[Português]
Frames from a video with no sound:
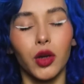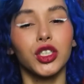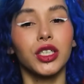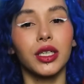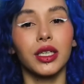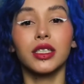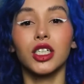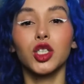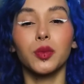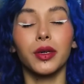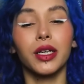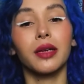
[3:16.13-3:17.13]
eu acho
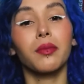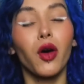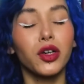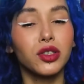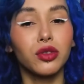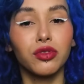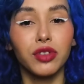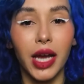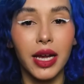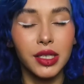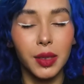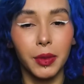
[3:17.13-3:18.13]
interessante porque mostra um
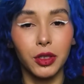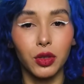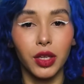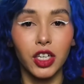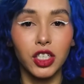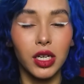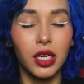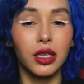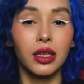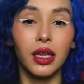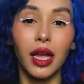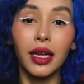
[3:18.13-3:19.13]
viés da personagem que
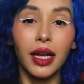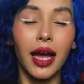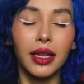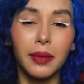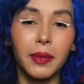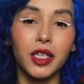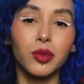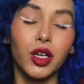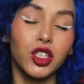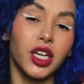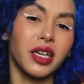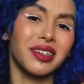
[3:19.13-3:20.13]
nem ela mesma
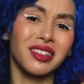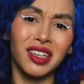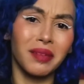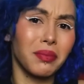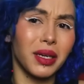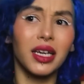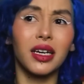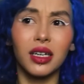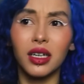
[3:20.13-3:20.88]
acho que sabia